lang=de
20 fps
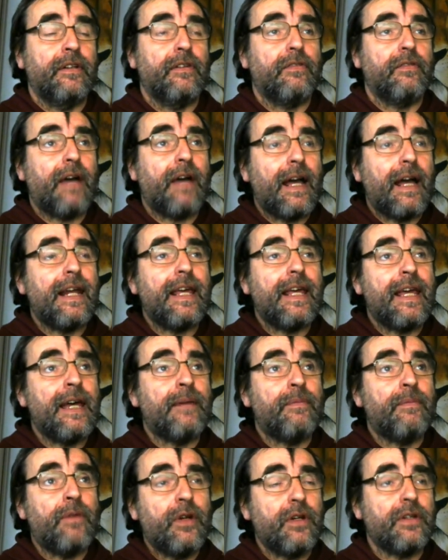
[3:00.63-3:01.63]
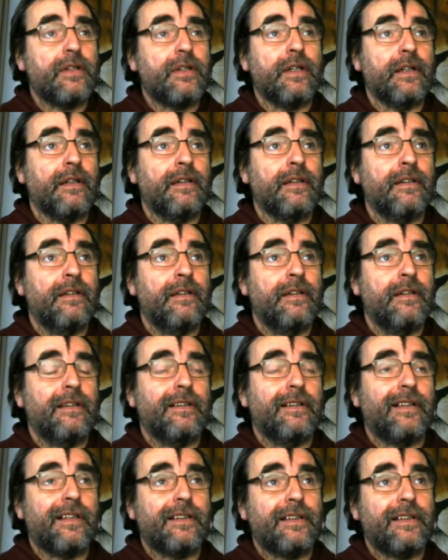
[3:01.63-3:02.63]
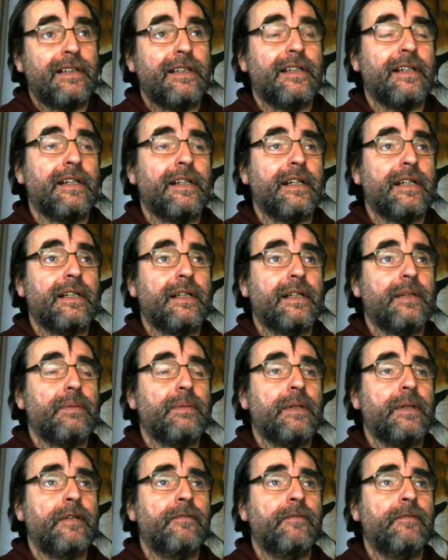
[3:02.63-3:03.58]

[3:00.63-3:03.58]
weil er möchte dass ich errettet bin.